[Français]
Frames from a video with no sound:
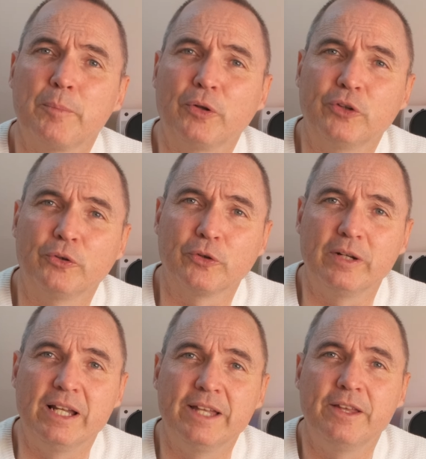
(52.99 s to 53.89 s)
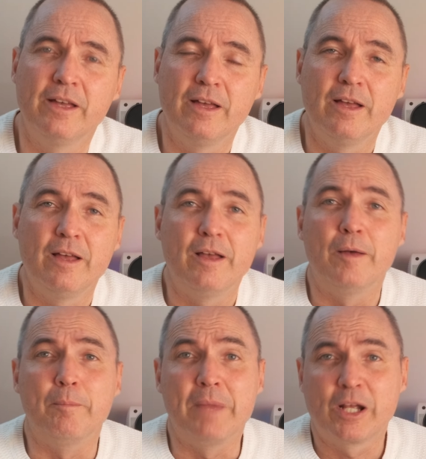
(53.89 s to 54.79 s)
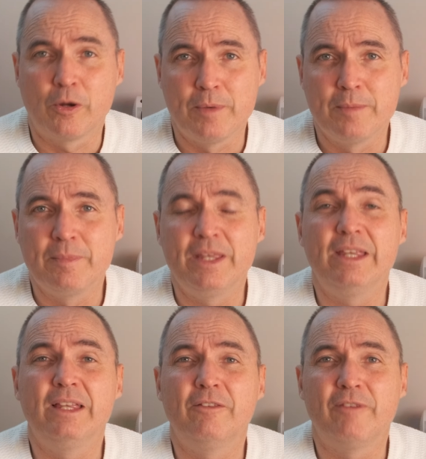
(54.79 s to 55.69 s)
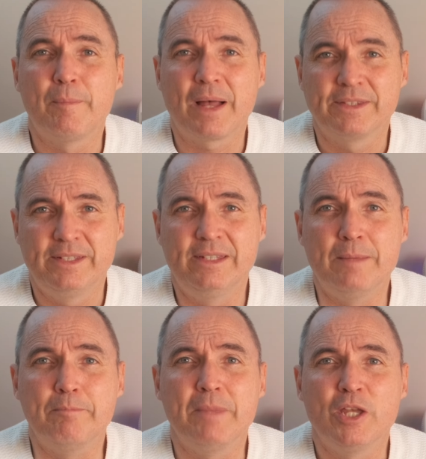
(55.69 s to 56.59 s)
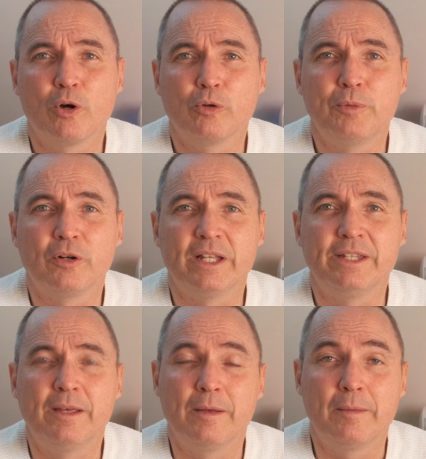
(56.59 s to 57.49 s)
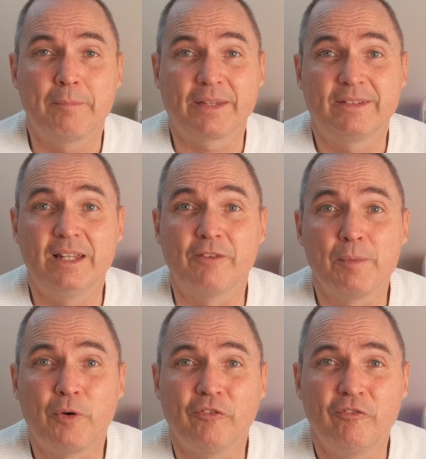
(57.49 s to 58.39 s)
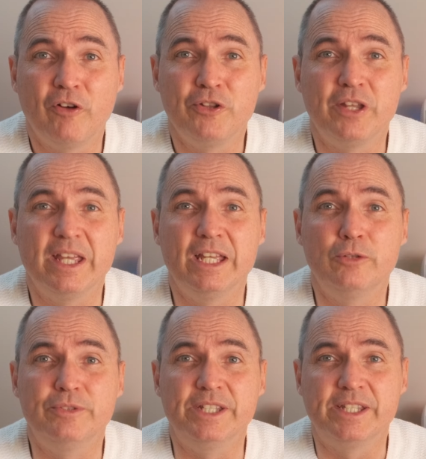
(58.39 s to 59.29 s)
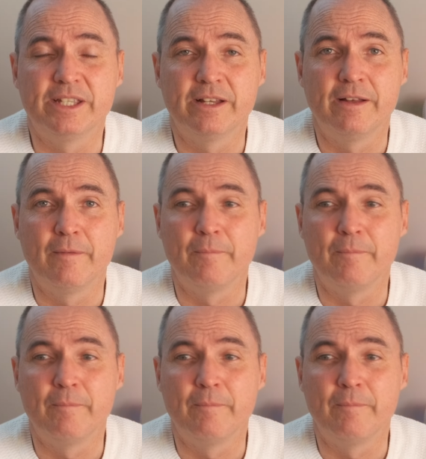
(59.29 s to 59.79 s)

important entre les LED, mais quand même, il fait partie des meilleurs rubans LED parce qu'il est vraiment fun et ludique.